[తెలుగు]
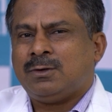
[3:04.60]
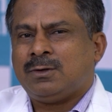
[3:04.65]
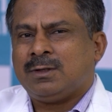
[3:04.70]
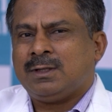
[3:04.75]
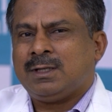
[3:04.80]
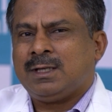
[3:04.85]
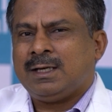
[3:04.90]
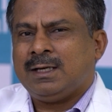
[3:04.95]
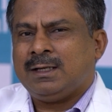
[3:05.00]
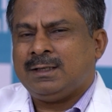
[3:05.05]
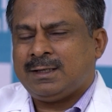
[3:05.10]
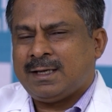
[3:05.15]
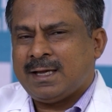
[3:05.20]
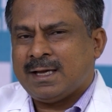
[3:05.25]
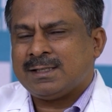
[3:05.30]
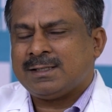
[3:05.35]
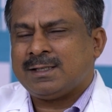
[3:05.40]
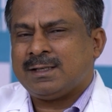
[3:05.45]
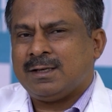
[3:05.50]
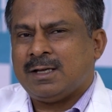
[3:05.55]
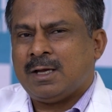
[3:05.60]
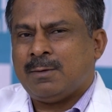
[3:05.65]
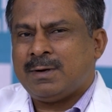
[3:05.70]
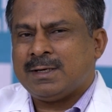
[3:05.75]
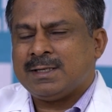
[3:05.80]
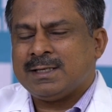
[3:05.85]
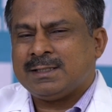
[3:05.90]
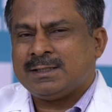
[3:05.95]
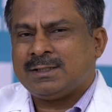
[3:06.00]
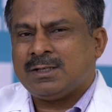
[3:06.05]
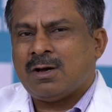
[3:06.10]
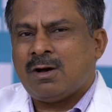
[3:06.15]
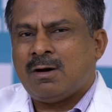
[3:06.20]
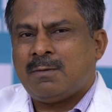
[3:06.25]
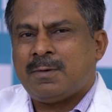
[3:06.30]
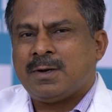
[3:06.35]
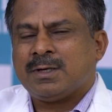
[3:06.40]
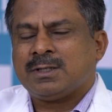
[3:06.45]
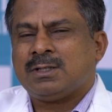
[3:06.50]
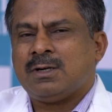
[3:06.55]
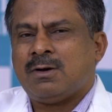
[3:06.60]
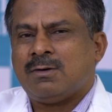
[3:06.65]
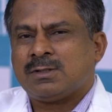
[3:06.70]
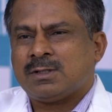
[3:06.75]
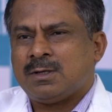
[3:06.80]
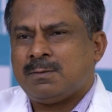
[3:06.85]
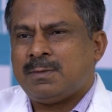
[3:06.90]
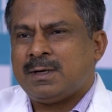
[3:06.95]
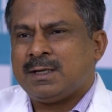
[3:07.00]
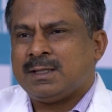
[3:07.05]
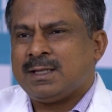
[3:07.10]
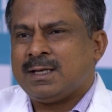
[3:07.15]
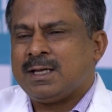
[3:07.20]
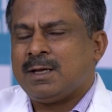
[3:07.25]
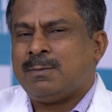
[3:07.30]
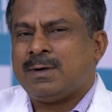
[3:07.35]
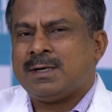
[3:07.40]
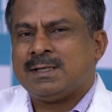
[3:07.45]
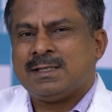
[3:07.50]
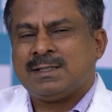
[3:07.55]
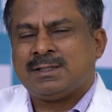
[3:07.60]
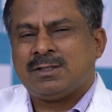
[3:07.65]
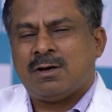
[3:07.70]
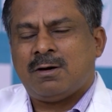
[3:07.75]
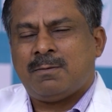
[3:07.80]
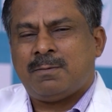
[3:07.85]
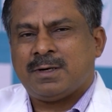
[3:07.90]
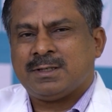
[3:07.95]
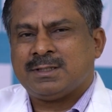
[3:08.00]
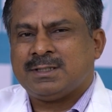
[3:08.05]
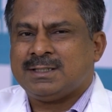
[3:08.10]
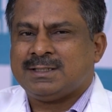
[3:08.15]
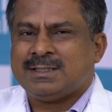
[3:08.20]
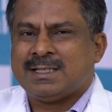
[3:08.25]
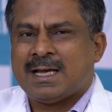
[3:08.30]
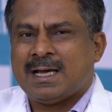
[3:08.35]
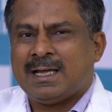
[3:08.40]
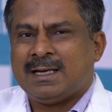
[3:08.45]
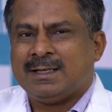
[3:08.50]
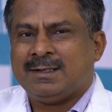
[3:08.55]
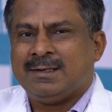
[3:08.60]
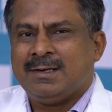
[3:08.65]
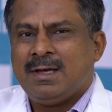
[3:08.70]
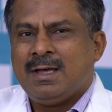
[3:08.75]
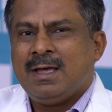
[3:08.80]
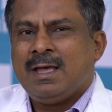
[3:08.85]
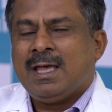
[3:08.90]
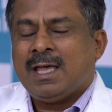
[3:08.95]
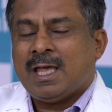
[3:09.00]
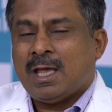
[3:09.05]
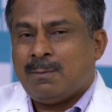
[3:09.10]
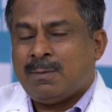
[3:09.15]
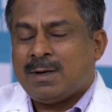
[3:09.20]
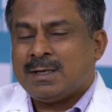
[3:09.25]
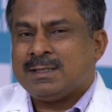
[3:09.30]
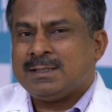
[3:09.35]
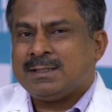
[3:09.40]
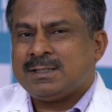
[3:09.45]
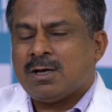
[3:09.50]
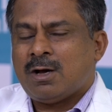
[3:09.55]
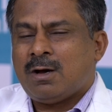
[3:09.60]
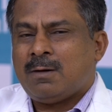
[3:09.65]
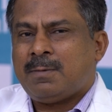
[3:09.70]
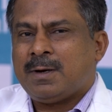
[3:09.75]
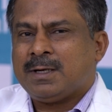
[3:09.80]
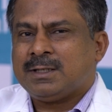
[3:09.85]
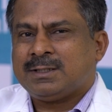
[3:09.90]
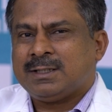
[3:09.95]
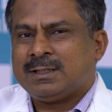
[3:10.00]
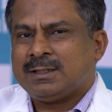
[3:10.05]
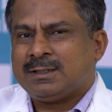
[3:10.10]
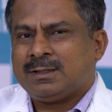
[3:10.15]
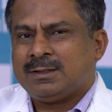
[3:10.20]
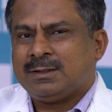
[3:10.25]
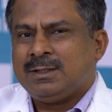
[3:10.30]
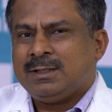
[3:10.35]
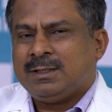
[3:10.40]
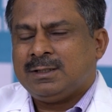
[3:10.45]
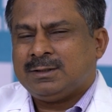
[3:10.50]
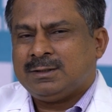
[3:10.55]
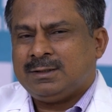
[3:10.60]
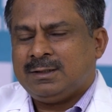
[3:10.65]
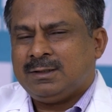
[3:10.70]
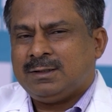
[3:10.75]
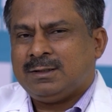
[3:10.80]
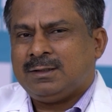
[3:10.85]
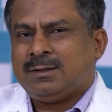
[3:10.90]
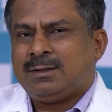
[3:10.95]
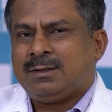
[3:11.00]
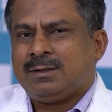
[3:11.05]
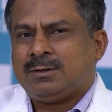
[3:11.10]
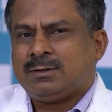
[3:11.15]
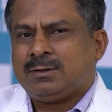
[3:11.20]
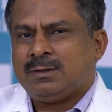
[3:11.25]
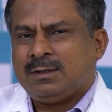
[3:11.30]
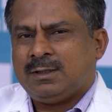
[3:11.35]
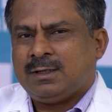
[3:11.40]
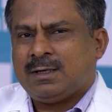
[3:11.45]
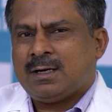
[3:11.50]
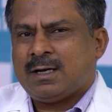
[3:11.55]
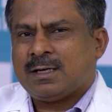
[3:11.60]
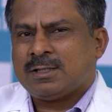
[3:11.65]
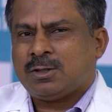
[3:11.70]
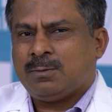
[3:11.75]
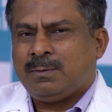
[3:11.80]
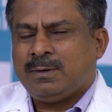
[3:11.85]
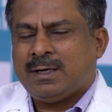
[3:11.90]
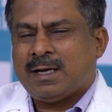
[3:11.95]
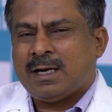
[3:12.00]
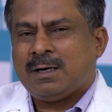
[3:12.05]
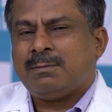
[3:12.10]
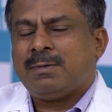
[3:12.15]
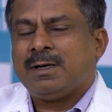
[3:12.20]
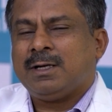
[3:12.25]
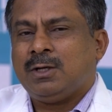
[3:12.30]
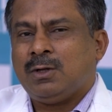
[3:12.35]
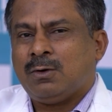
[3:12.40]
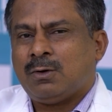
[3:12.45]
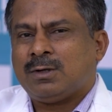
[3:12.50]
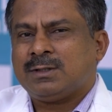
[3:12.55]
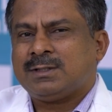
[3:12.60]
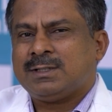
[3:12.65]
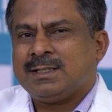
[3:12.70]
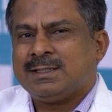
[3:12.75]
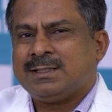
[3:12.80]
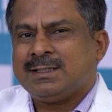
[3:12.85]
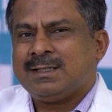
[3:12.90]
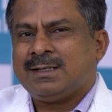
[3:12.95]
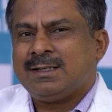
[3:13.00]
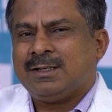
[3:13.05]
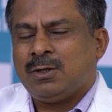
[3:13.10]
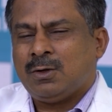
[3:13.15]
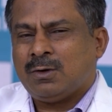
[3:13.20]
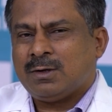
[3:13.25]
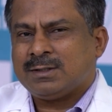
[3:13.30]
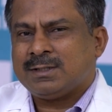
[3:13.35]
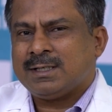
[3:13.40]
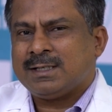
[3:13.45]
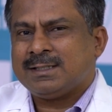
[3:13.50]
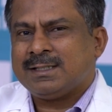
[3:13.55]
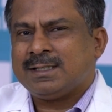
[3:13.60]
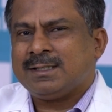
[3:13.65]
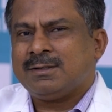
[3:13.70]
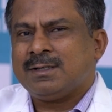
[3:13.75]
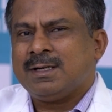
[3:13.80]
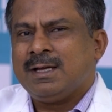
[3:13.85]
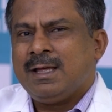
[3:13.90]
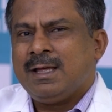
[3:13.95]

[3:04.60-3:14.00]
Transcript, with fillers: ఉంటుంది ఇన్ కేస్ ఎమర్జెన్సీ ఆపరేషన్ అవసరం పడితే ఎమర్జెన్సీ ఆపరేషన్ చేయాలి ఎమర్జెన్సీ ఆపరేషన్ హ్యాస్ టు బి డన్ బై న్యూరో సర్జన్ న్యూరో సర్జన్